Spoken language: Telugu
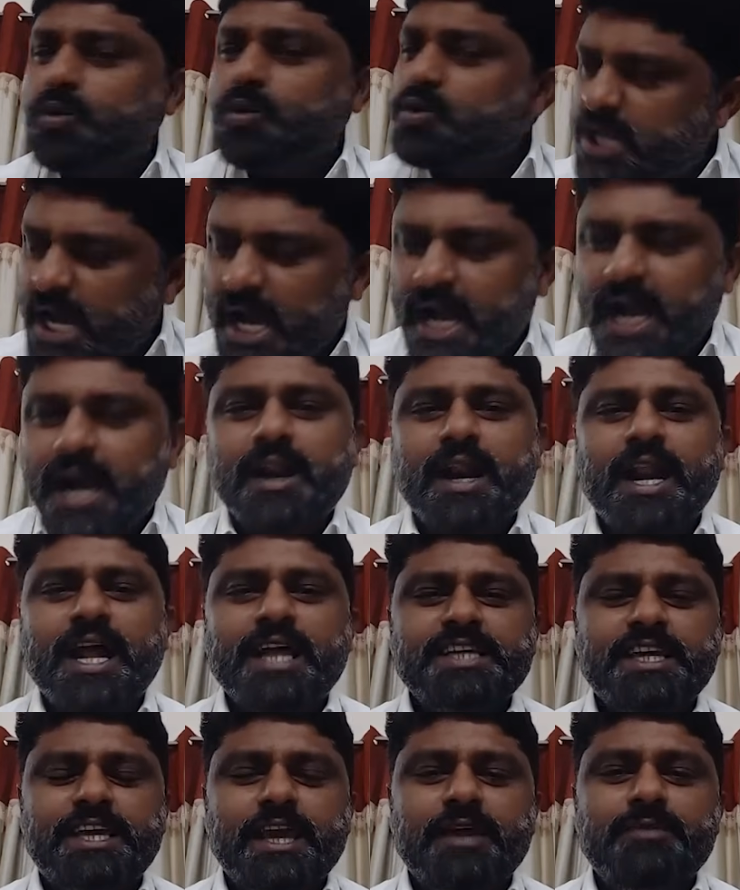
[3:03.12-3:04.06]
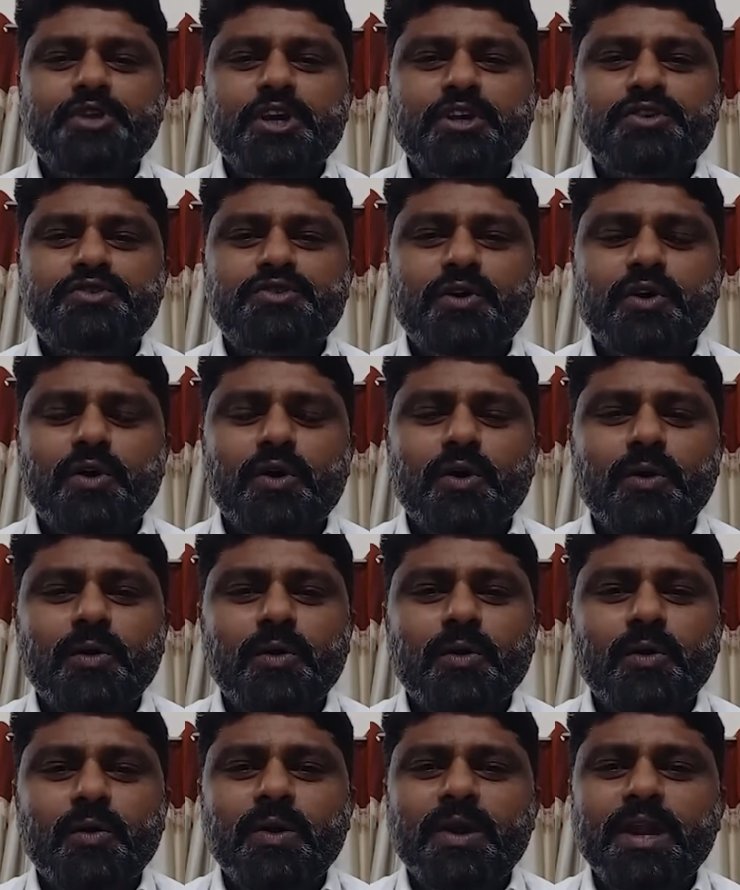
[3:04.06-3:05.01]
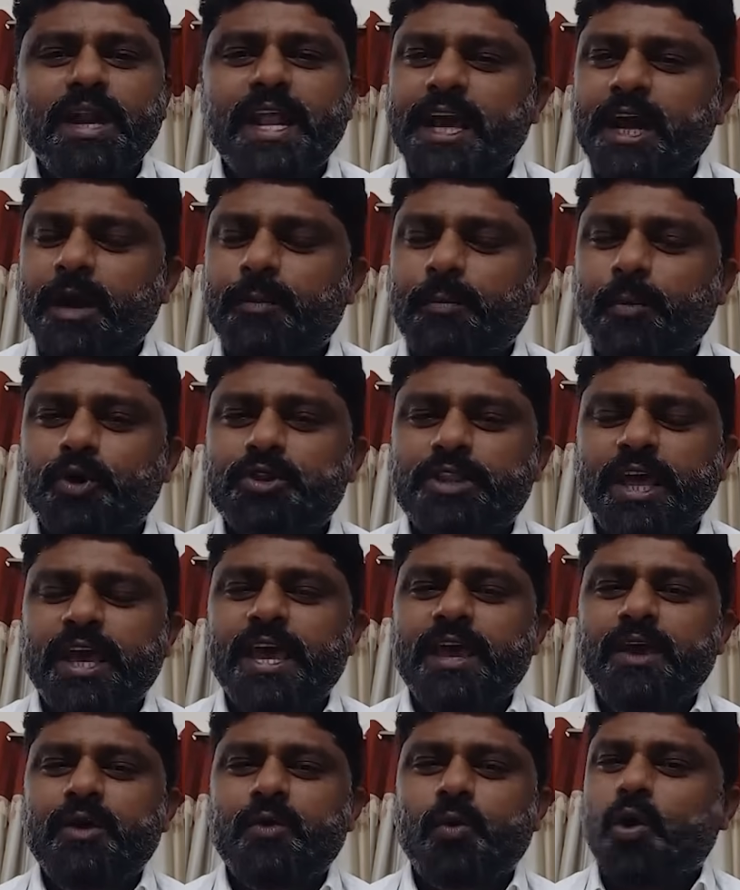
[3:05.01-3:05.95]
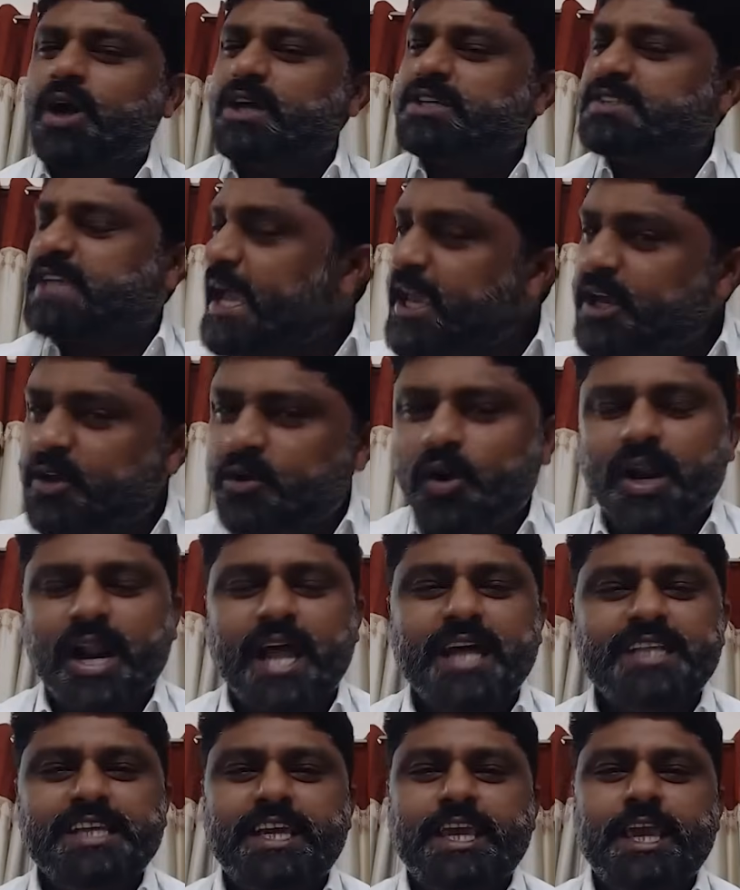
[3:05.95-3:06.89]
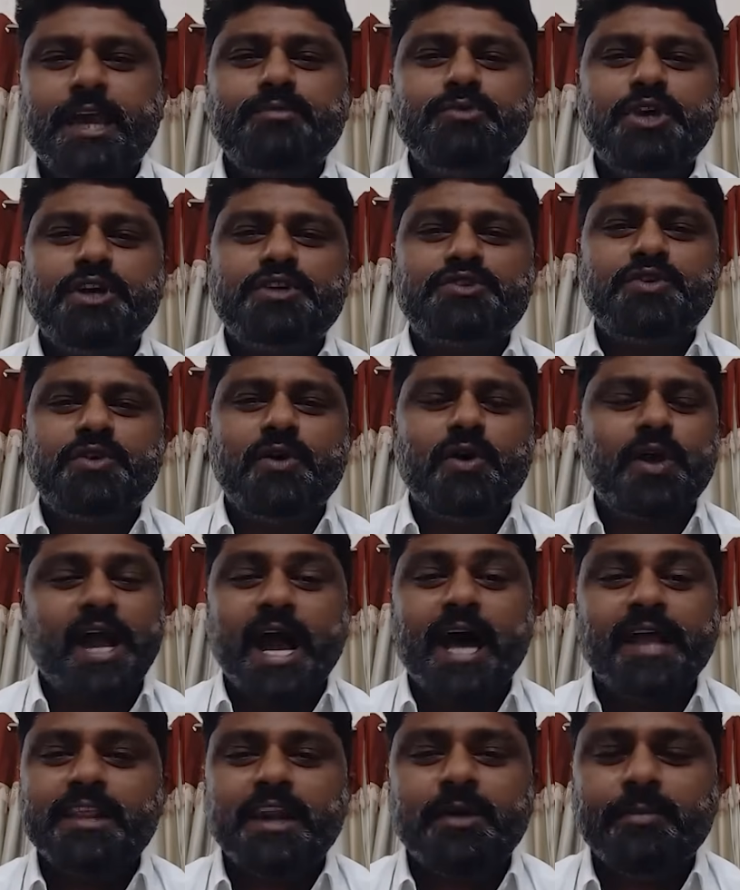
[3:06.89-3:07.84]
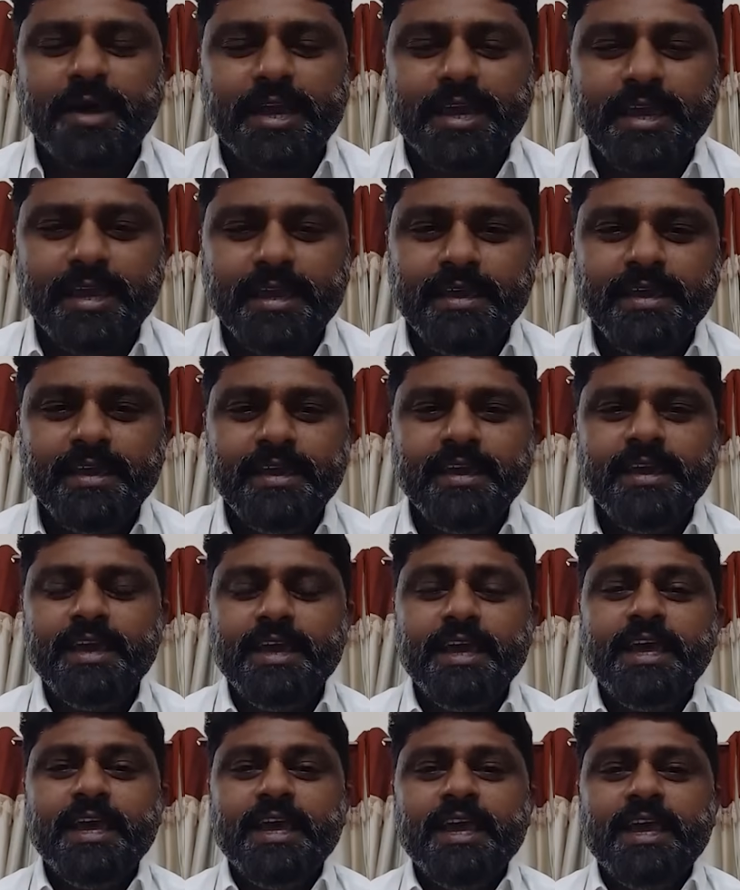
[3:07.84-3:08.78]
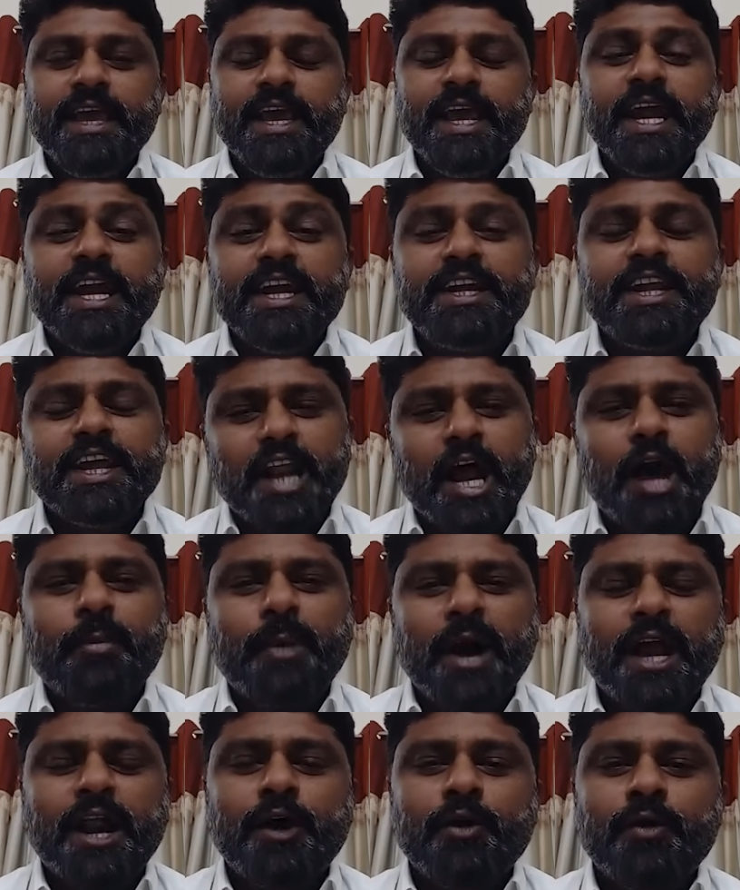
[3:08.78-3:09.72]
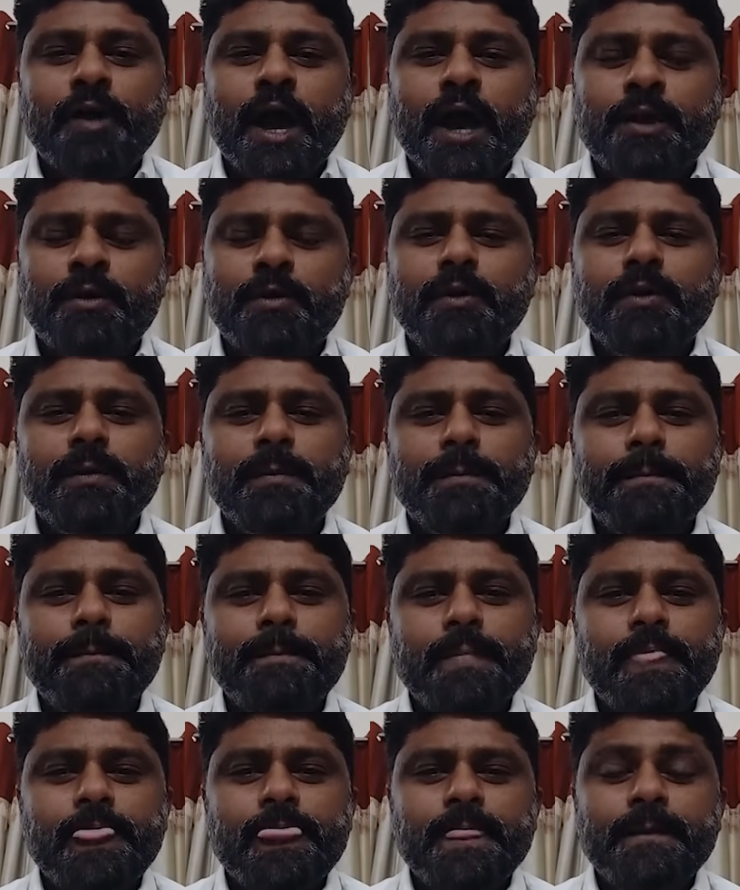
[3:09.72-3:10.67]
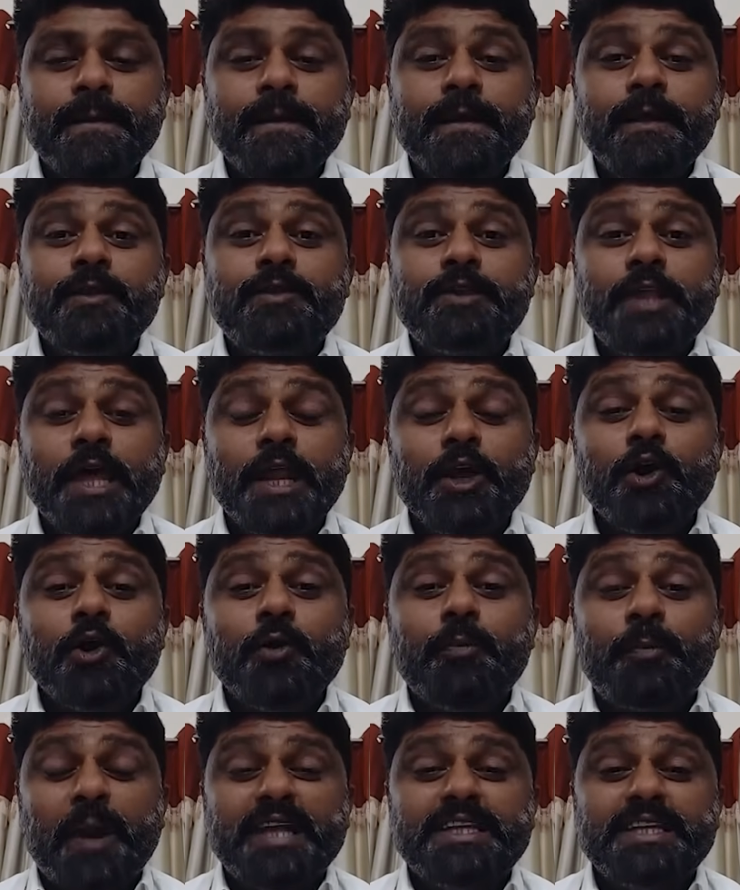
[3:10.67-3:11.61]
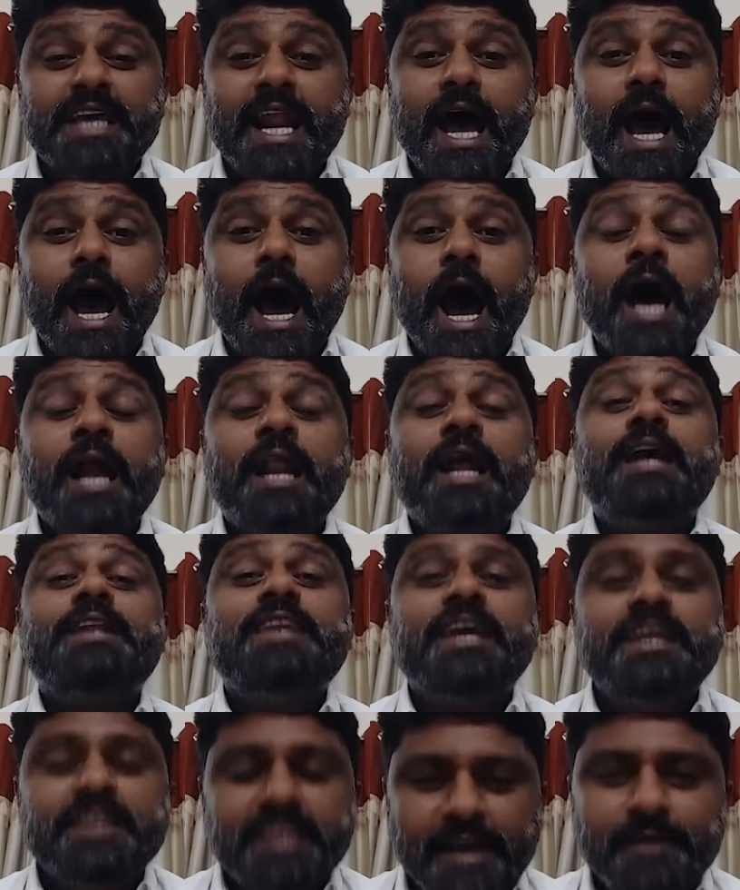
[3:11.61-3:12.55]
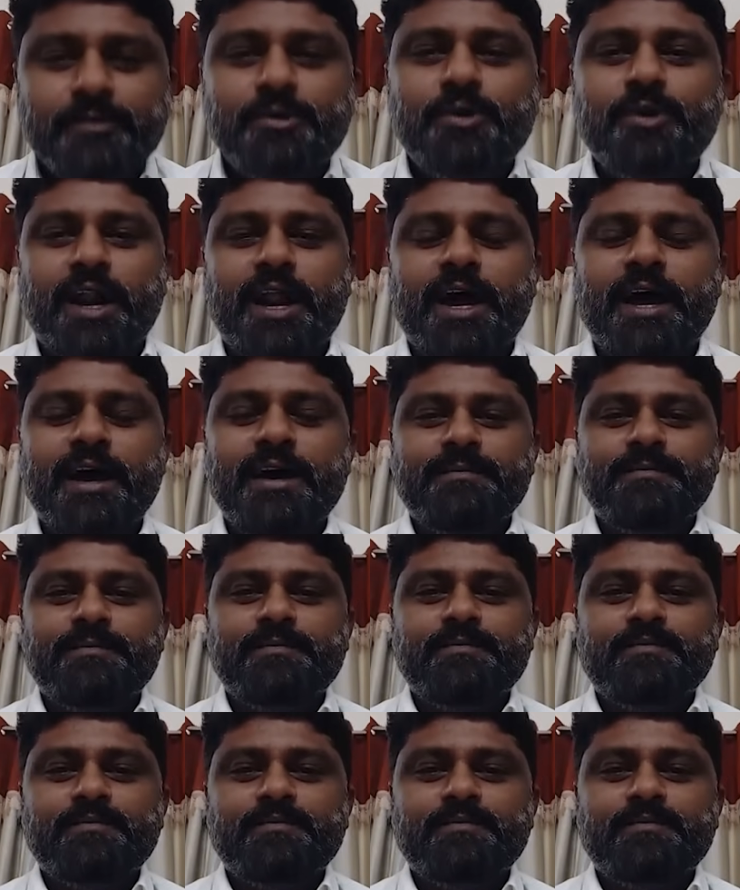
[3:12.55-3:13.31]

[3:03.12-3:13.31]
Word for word: లుచ్చగాడు రాజకీయం చేసుడో లేకపోతే ఒక సైకో రాజకీయం చేసుడో కాదరాబై ఎన్టీ రామారావు గారు తెలుగు ప్రజల ఆరాధ్య దేవుడురా